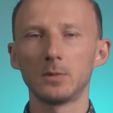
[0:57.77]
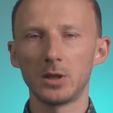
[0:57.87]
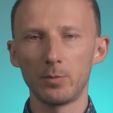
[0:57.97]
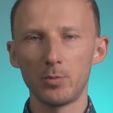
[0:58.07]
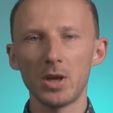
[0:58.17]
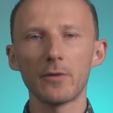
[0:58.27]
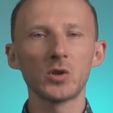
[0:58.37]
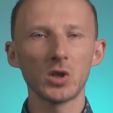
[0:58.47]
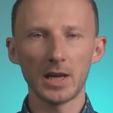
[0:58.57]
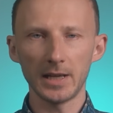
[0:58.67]
typ
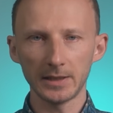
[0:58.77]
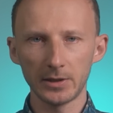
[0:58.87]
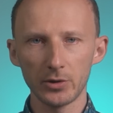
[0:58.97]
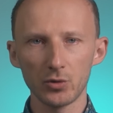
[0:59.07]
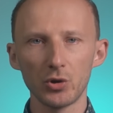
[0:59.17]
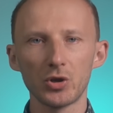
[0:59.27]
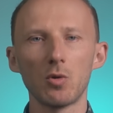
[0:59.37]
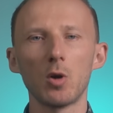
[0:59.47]
pierwszy charakteryzuje się